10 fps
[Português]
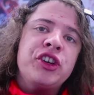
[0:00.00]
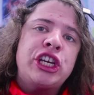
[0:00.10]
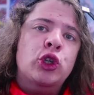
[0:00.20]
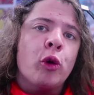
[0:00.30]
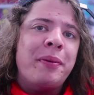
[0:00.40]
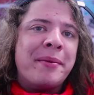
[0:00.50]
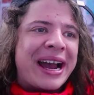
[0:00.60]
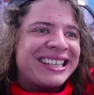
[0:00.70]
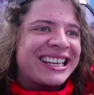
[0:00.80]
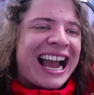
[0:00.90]
com a desculpa
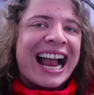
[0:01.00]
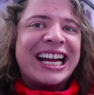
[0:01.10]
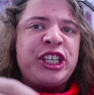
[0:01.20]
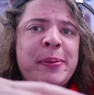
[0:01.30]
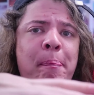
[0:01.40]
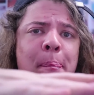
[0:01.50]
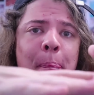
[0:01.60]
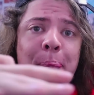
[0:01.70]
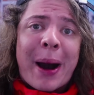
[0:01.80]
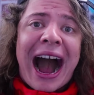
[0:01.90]
mais cara de
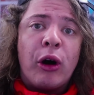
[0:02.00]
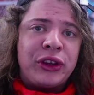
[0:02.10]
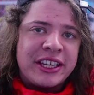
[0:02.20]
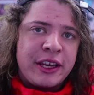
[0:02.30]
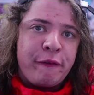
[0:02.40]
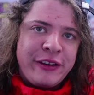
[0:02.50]
pau desse